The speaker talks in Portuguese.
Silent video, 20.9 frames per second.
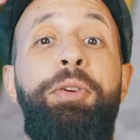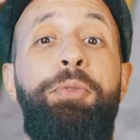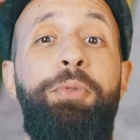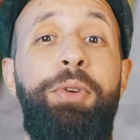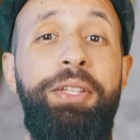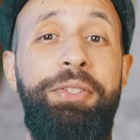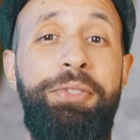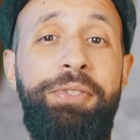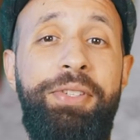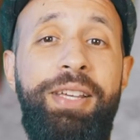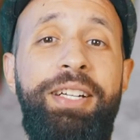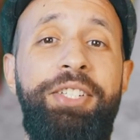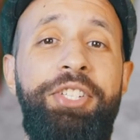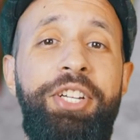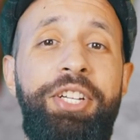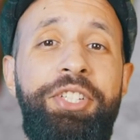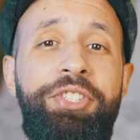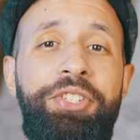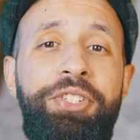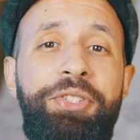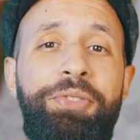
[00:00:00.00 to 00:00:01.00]
E quando os
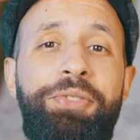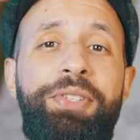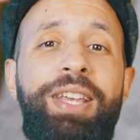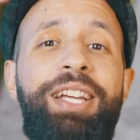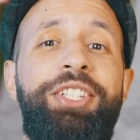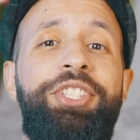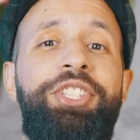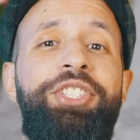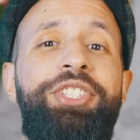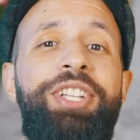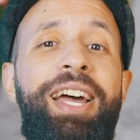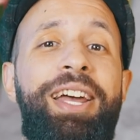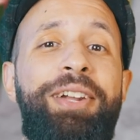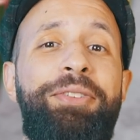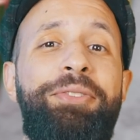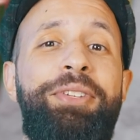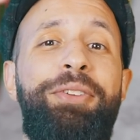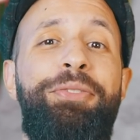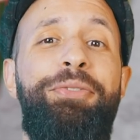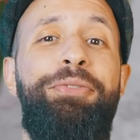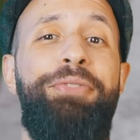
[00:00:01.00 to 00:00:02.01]
argentinos
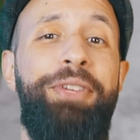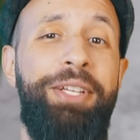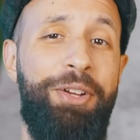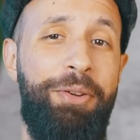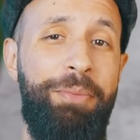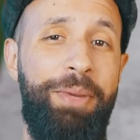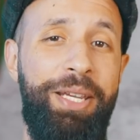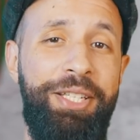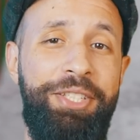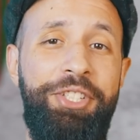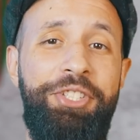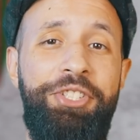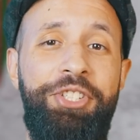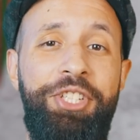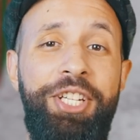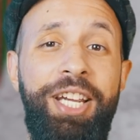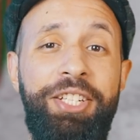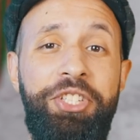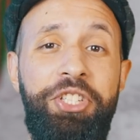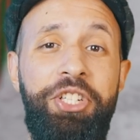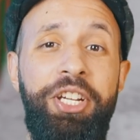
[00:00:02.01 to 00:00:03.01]
acharam que finalmente
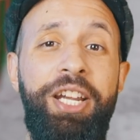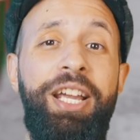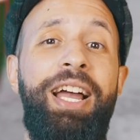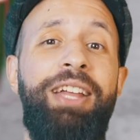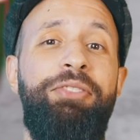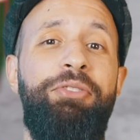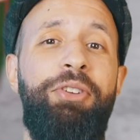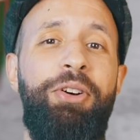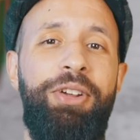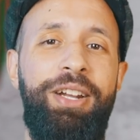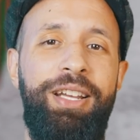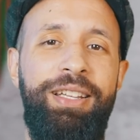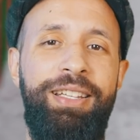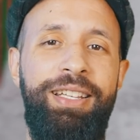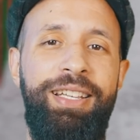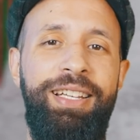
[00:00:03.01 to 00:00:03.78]
tinha chegado a hora